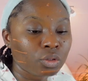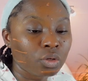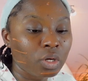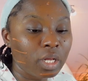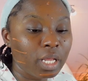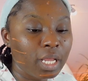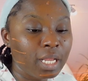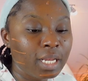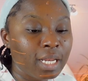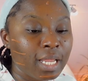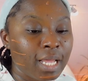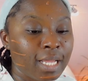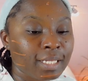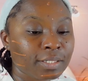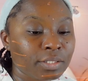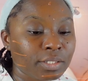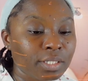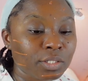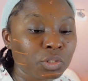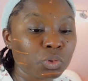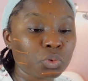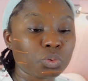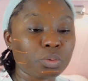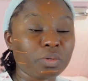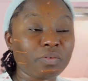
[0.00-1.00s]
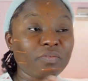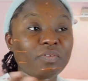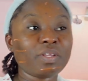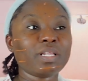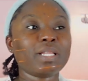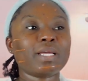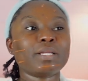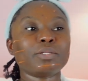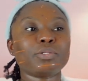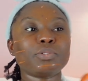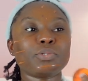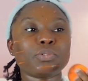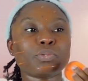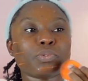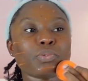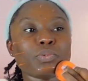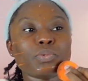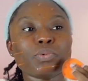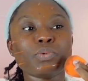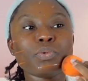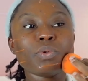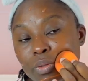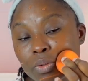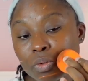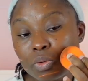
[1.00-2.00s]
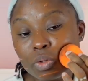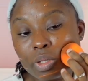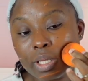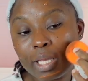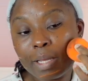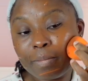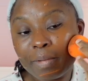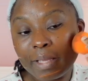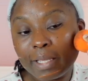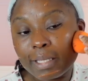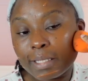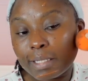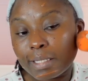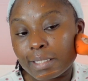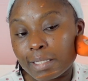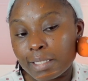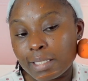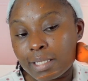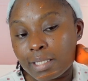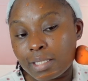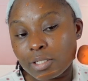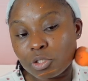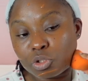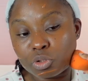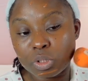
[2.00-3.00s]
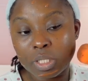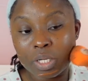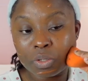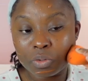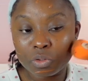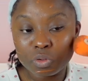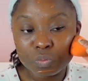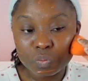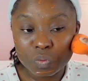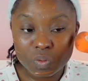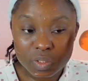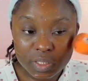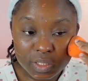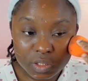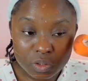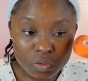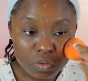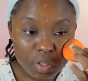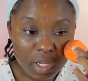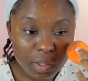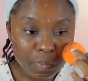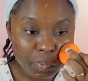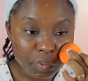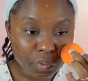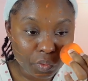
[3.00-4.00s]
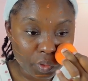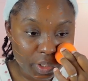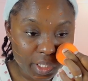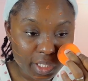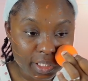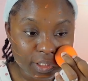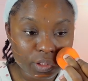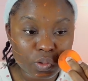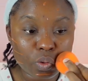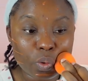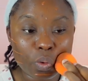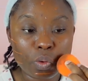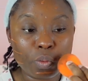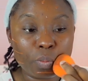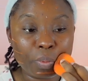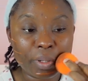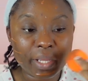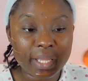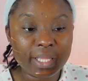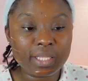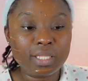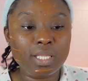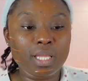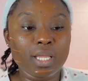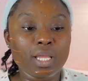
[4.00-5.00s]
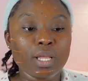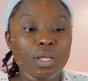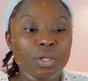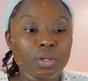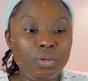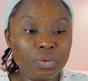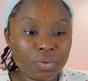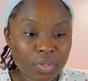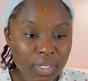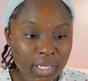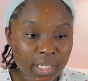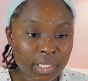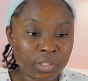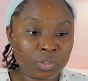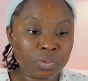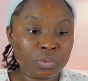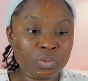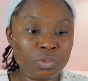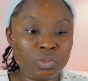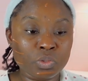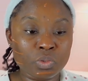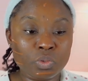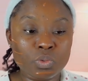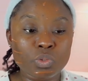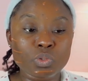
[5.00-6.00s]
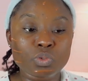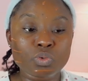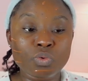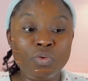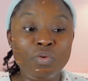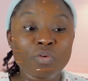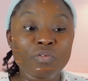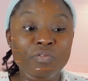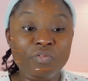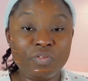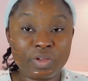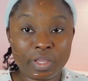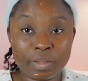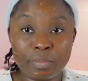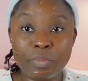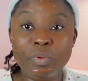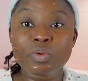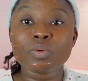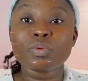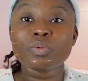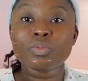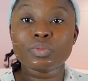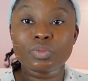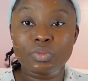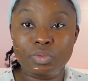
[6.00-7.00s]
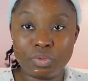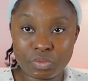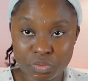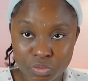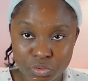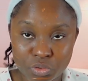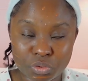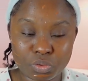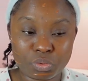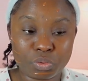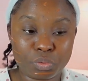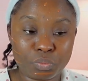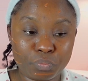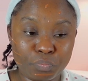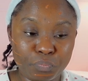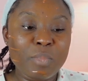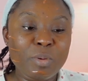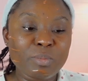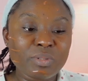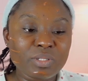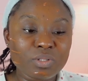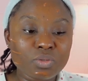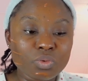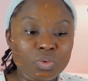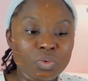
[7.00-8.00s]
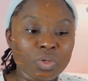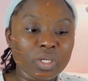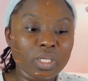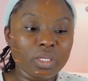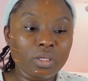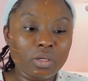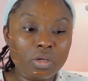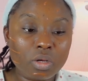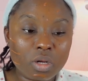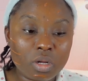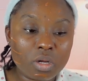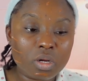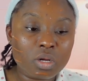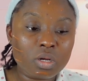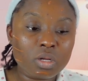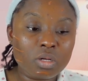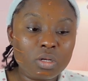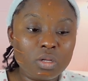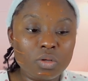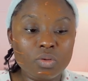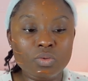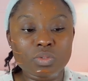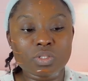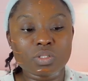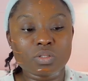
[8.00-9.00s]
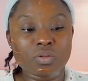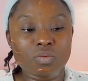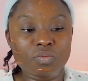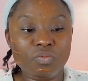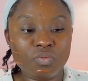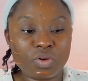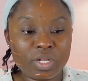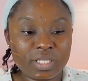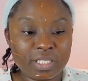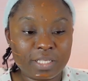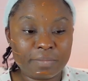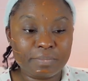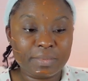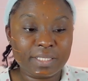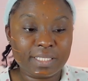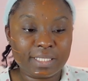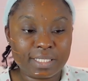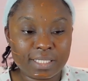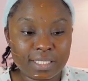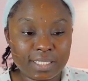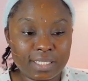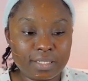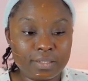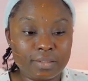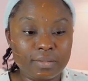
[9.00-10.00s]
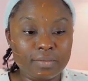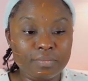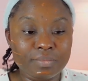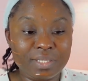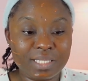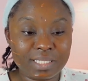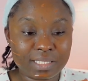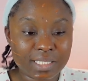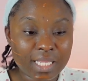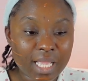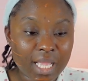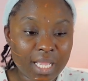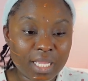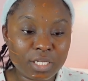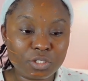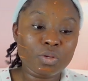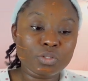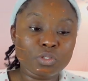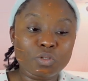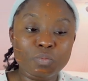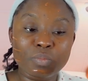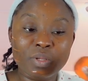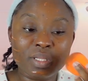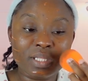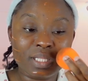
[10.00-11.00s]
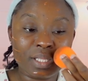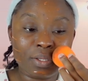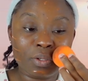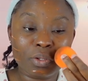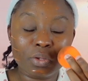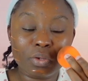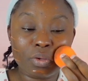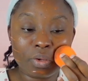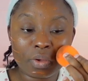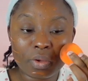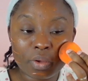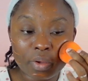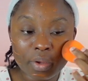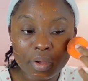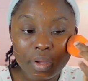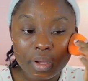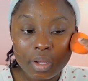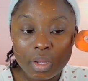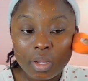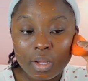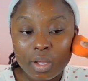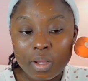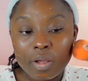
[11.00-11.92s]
Donc elle est assez suivie là-dessus. Donc elle m'a écrit, je raconte mon histoire pour que les gens comprennent que les réseaux sociaux sont vraiment dangereux. Même si on rigole, on s'envoie des petits euh, messages, on se met des cœurs,